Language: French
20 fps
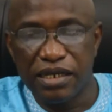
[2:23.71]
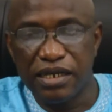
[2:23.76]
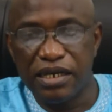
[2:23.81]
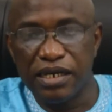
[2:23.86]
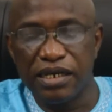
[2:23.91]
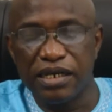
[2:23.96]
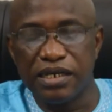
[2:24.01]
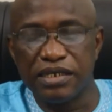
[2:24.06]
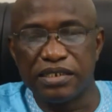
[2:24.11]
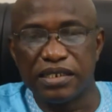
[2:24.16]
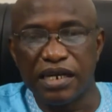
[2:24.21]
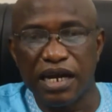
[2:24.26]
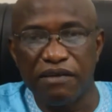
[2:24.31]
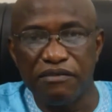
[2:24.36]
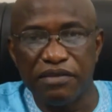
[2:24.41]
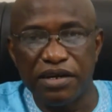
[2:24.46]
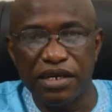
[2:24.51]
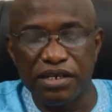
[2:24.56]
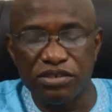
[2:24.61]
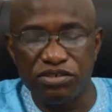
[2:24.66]
euh,
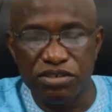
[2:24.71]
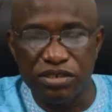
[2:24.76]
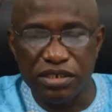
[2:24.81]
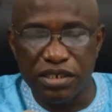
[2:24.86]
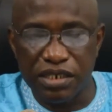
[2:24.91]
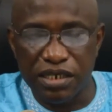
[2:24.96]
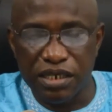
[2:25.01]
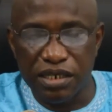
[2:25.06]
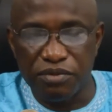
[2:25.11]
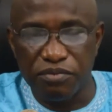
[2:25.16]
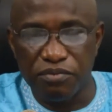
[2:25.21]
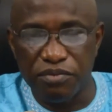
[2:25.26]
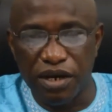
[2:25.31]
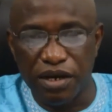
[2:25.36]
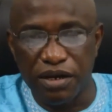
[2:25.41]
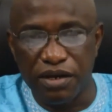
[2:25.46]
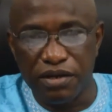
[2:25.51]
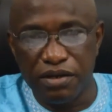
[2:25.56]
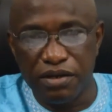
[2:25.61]
travailler sur cet équipement.